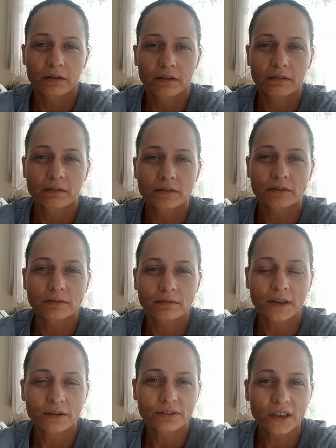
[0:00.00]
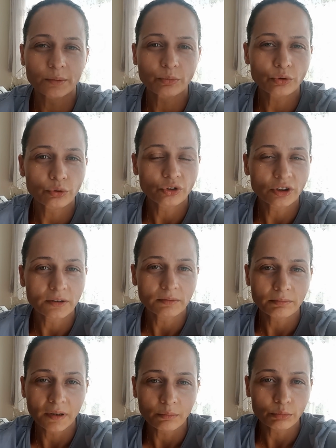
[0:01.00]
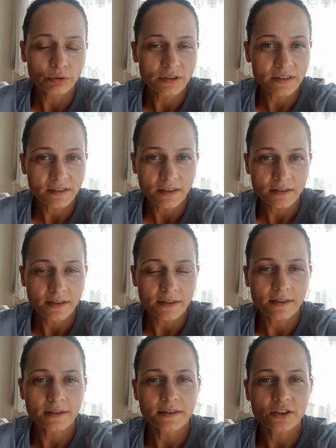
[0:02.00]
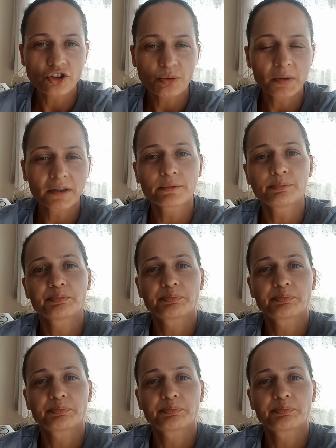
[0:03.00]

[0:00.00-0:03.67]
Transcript: E, ev sahibimiz önce ben Bulgaristan'dayken eşime